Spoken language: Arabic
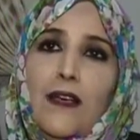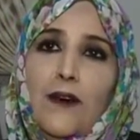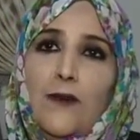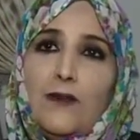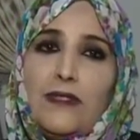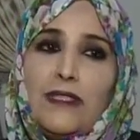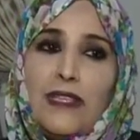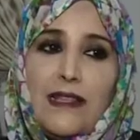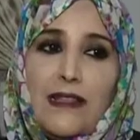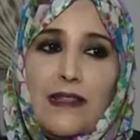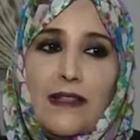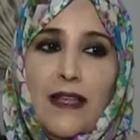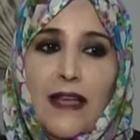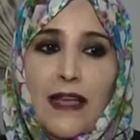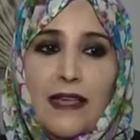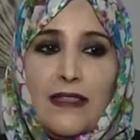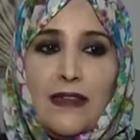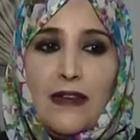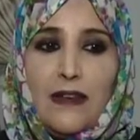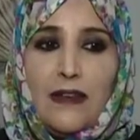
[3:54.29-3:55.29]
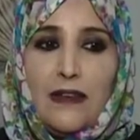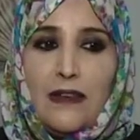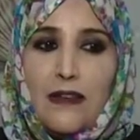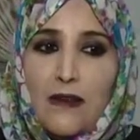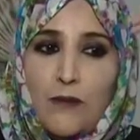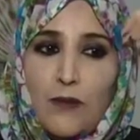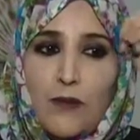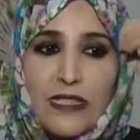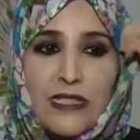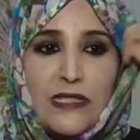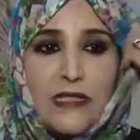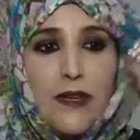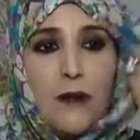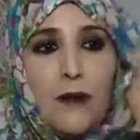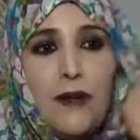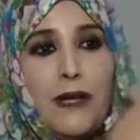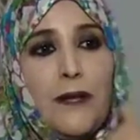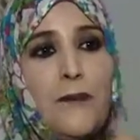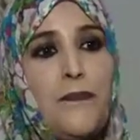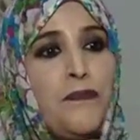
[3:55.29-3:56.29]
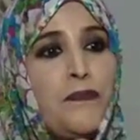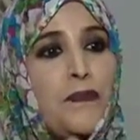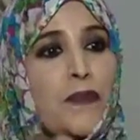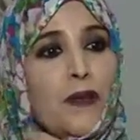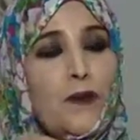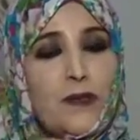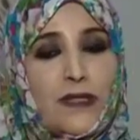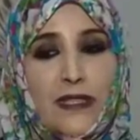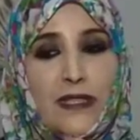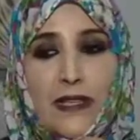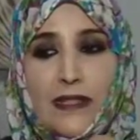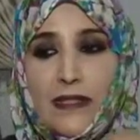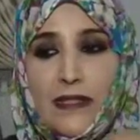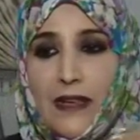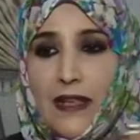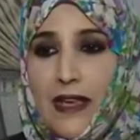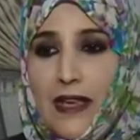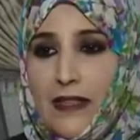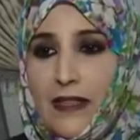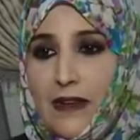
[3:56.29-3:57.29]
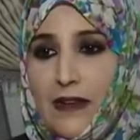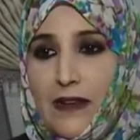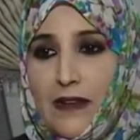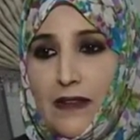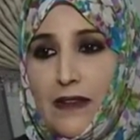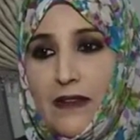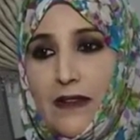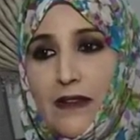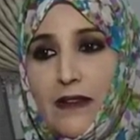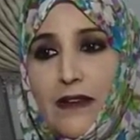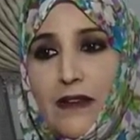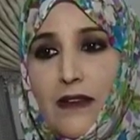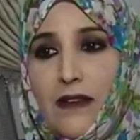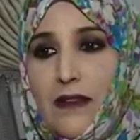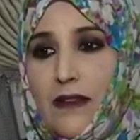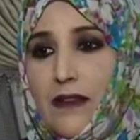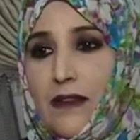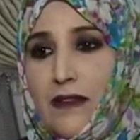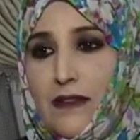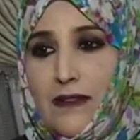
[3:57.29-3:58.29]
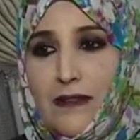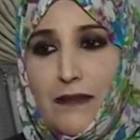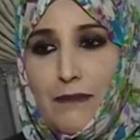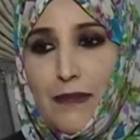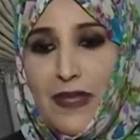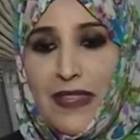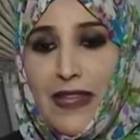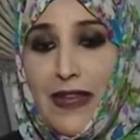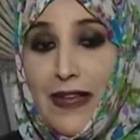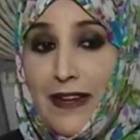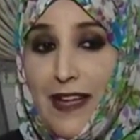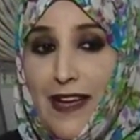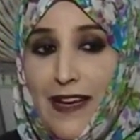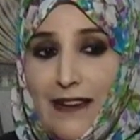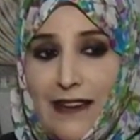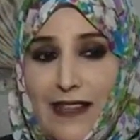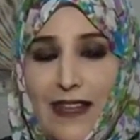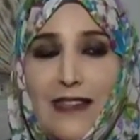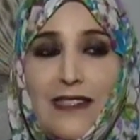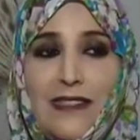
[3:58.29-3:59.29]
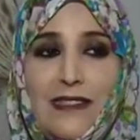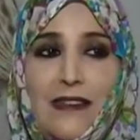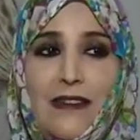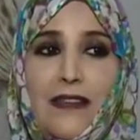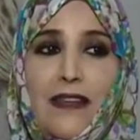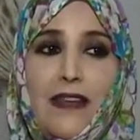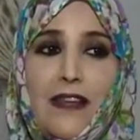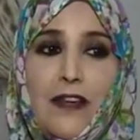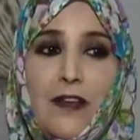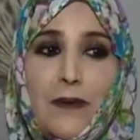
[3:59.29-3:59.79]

وصلت لهذا المستوى وصلت لهذا المثال يعني حققت اللي انا